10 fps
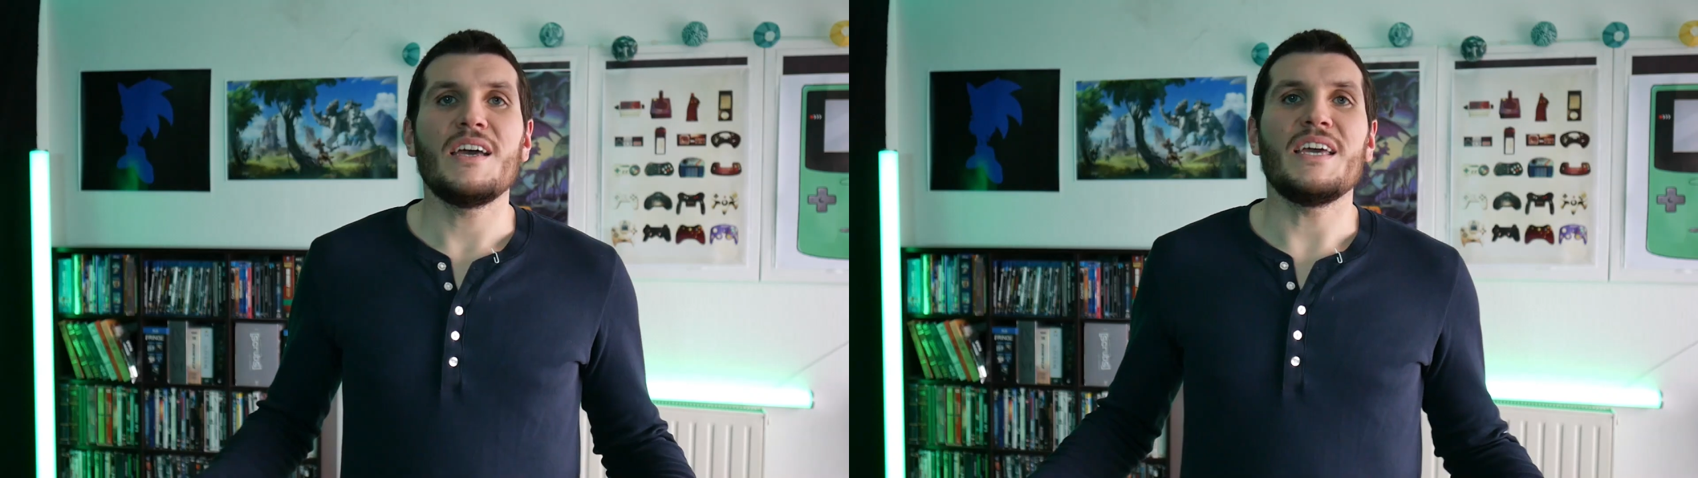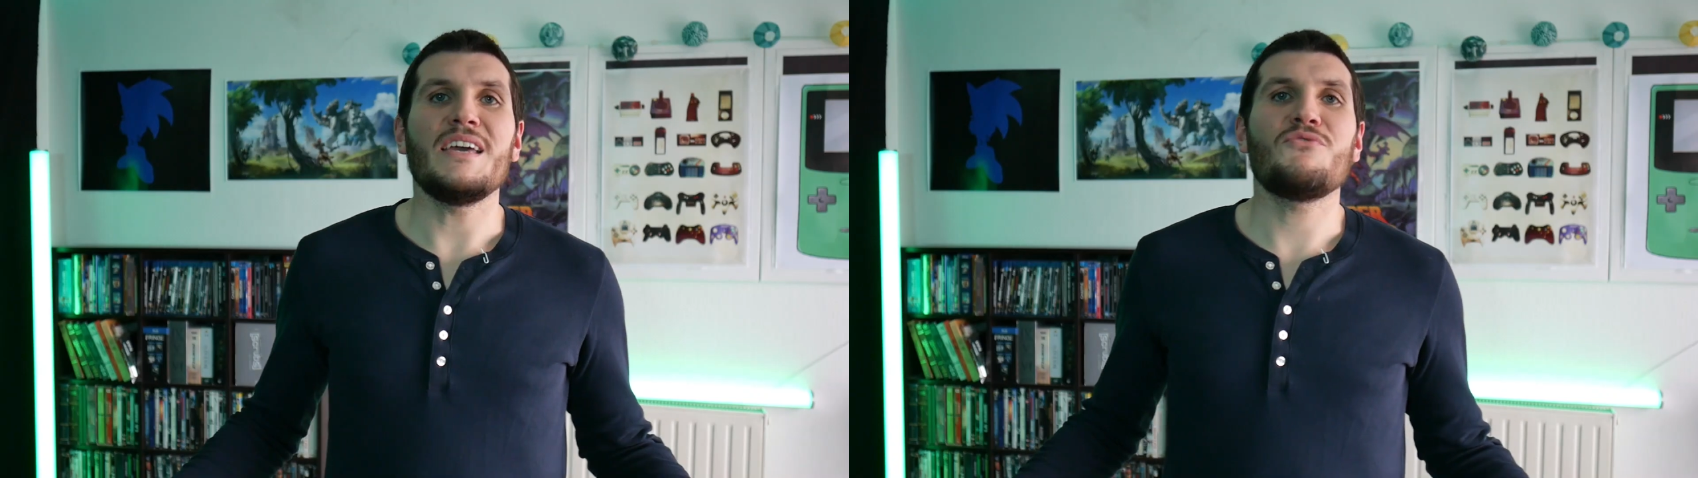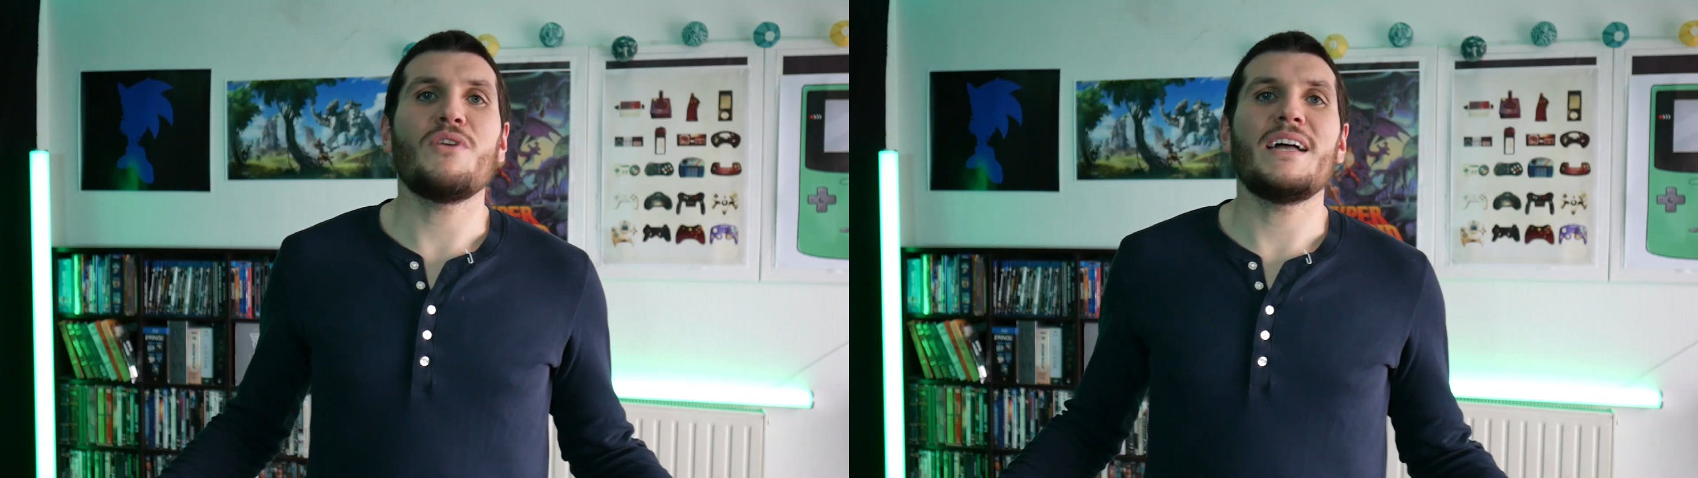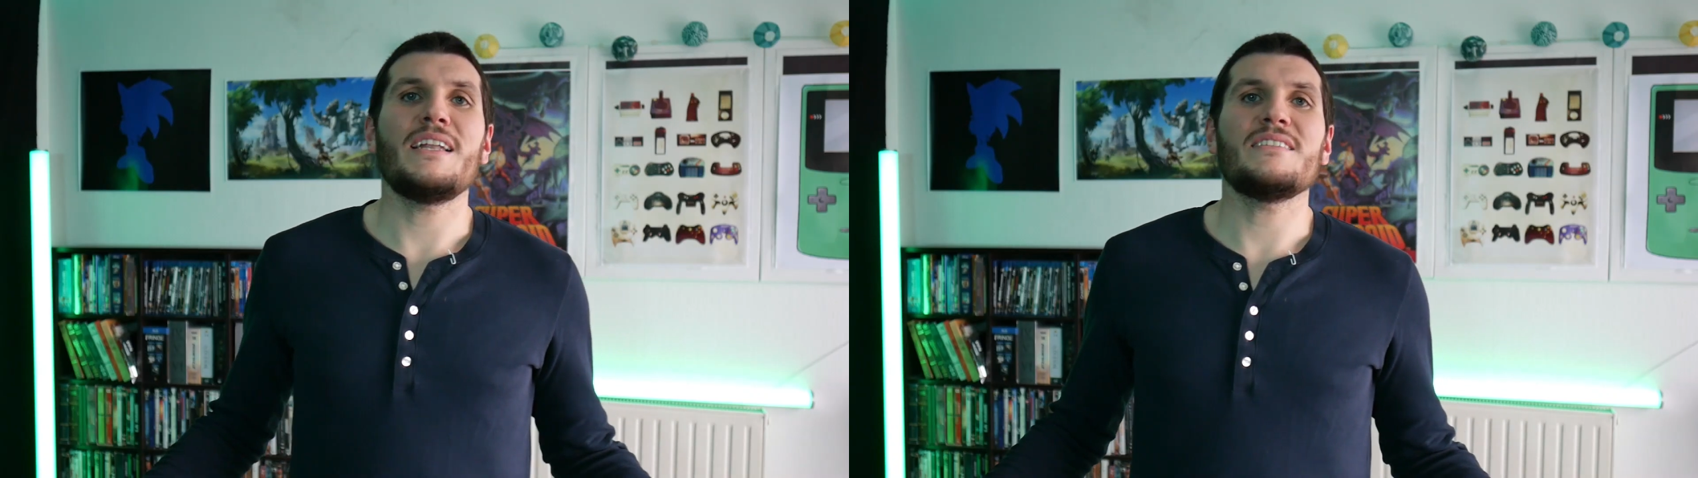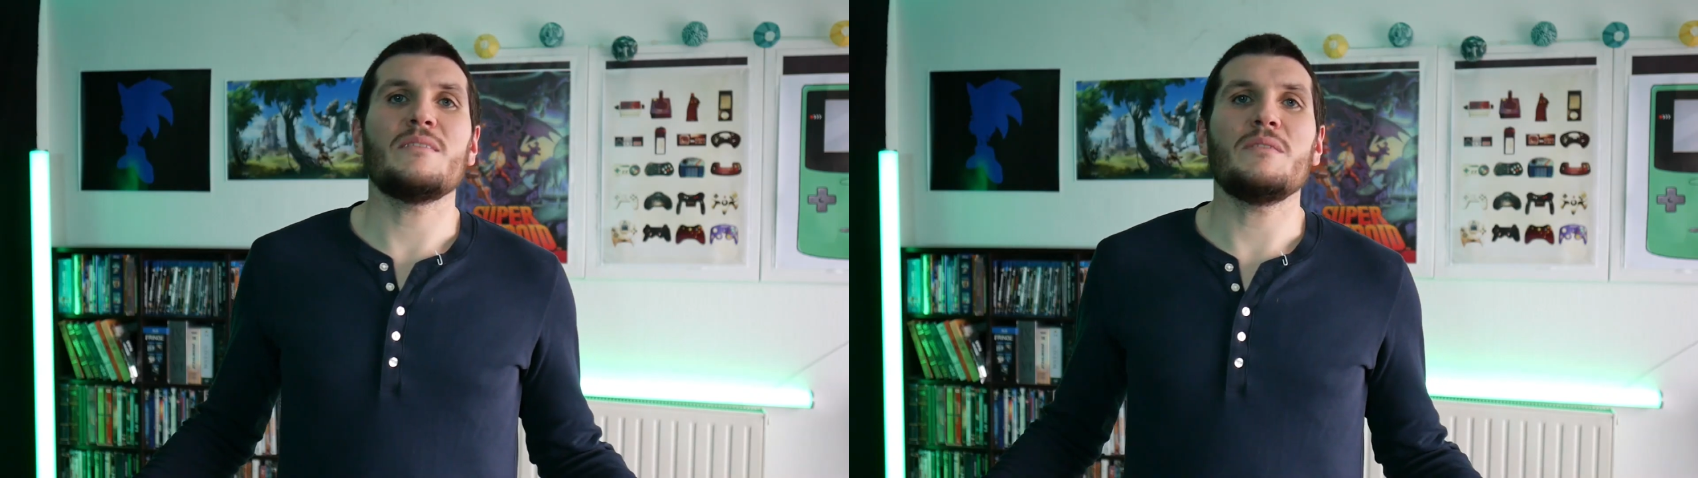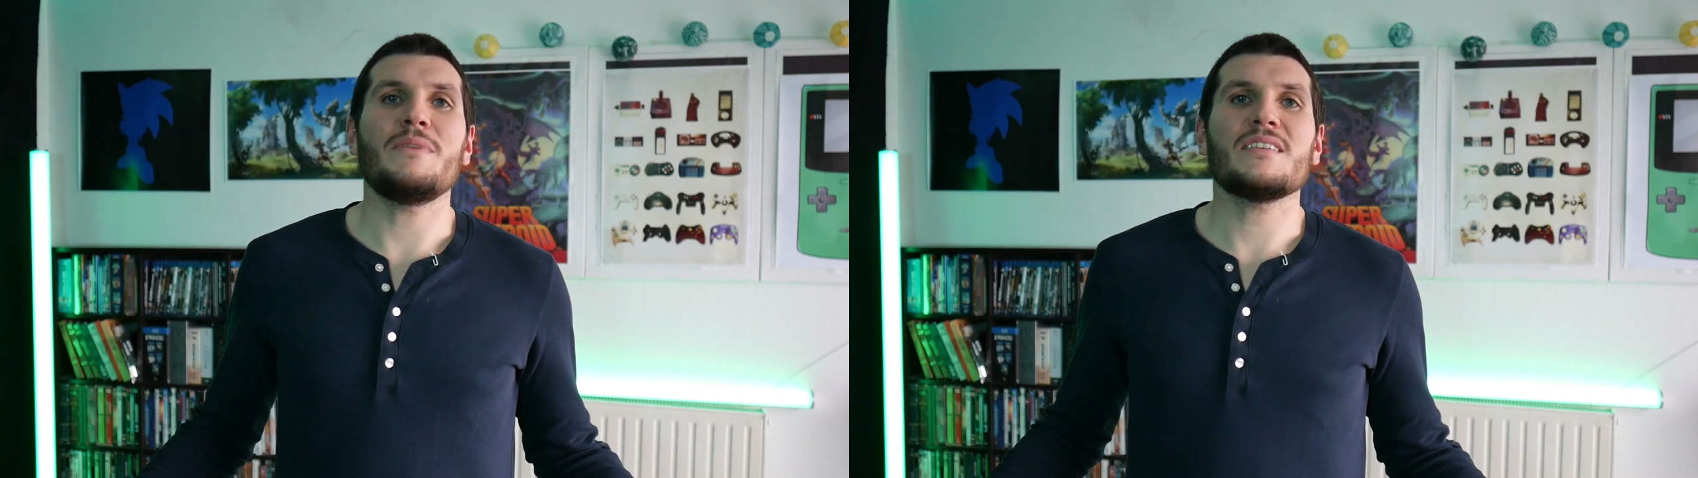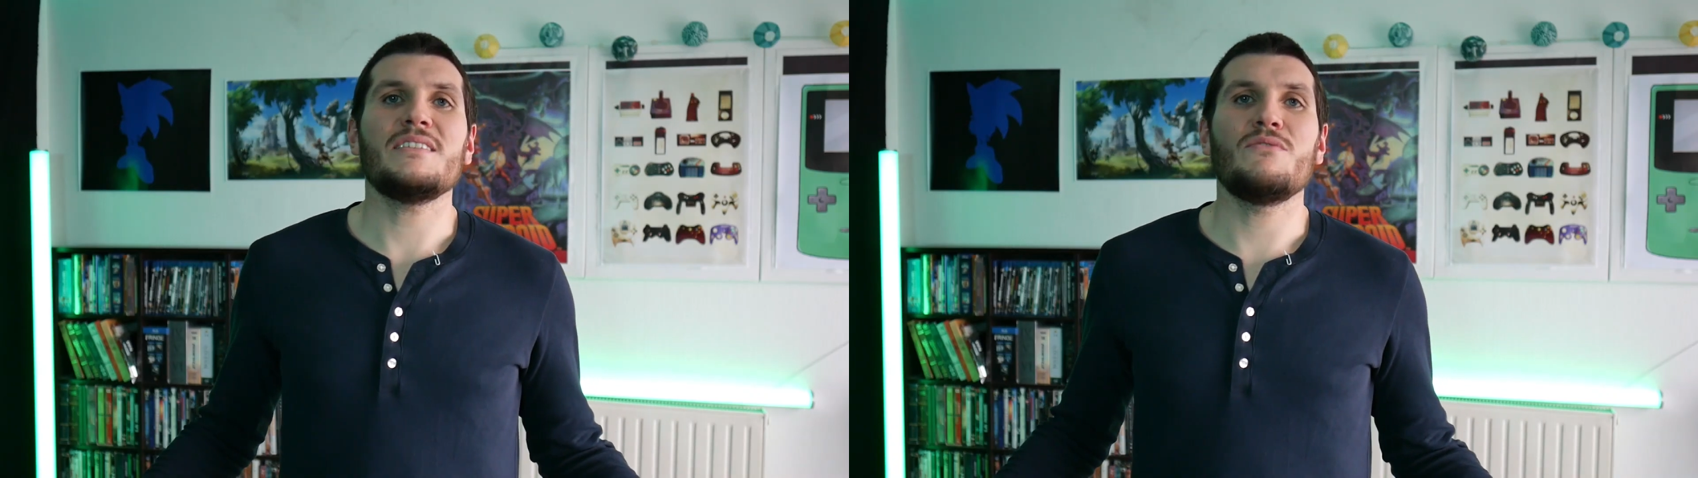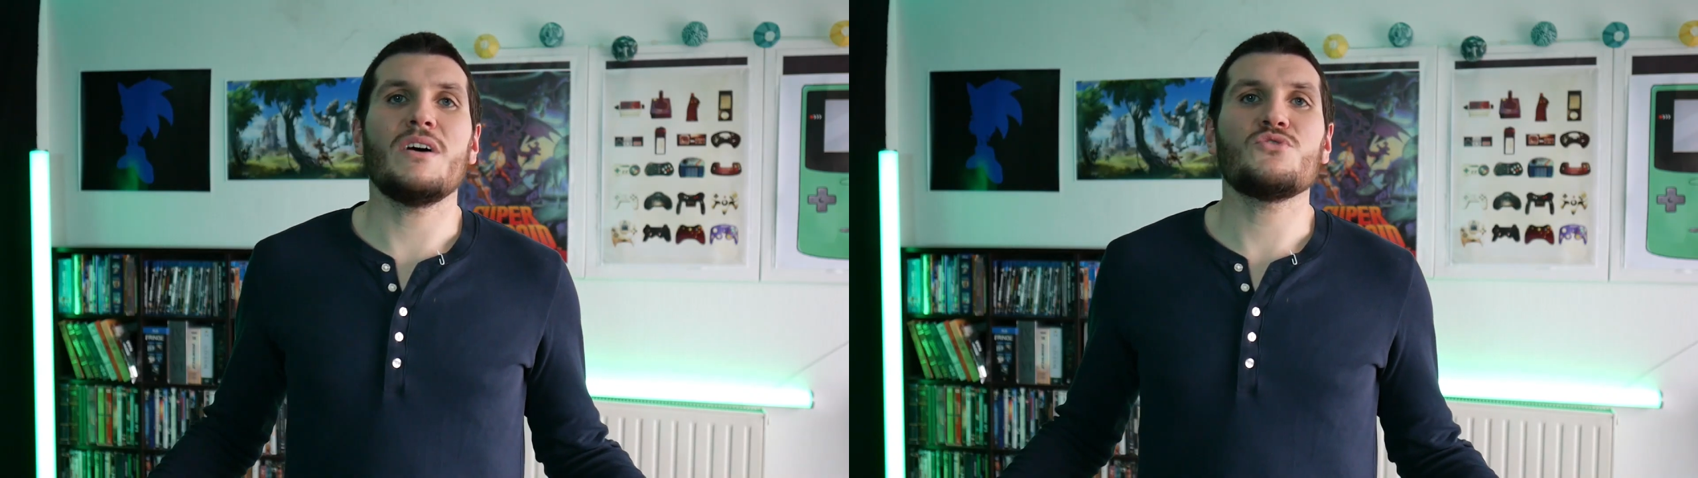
Et voilà les amis, merci d'avoir